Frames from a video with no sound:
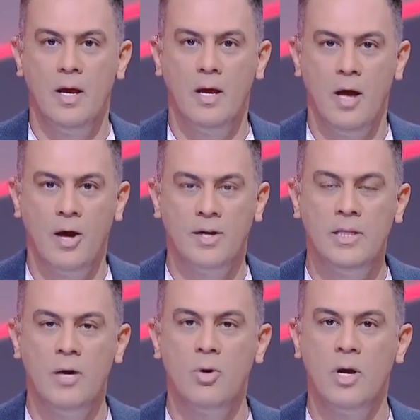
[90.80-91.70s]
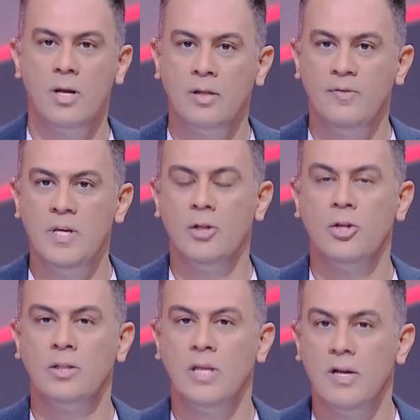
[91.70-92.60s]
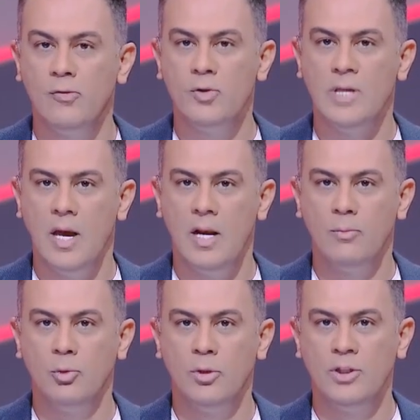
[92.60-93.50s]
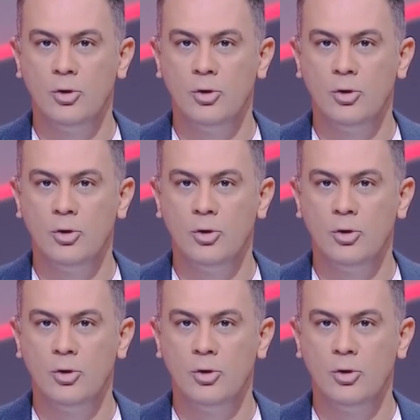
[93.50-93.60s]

آه، عارضه وجرت في اطار تنافسي على بطوله